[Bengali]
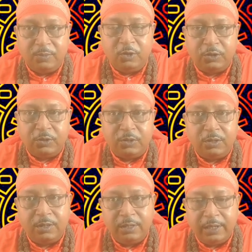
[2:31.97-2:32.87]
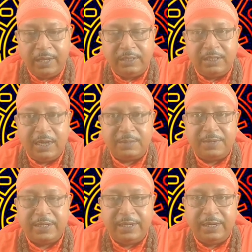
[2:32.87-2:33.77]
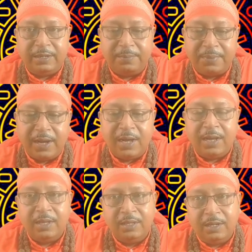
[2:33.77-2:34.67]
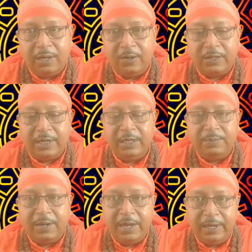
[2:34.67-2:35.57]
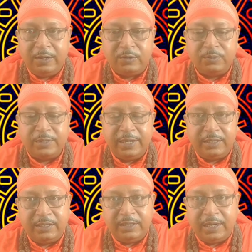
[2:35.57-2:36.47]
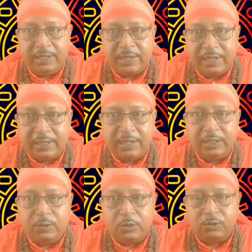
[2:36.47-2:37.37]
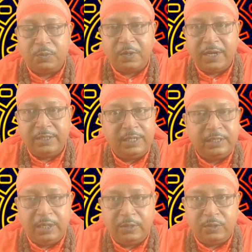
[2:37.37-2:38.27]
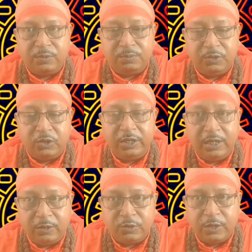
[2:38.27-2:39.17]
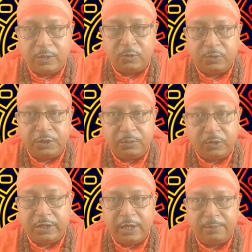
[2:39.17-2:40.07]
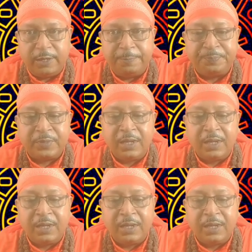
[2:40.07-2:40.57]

মূলত এই শেয়ার মার্কেট বা লটারি বা এই রকম ক্ষেত্রে যেখানে রাতারাতি অর্থ পাওয়া যায় সেই রকম বিষয় নিয়ে আলোচনা করছি মনে রাখবেন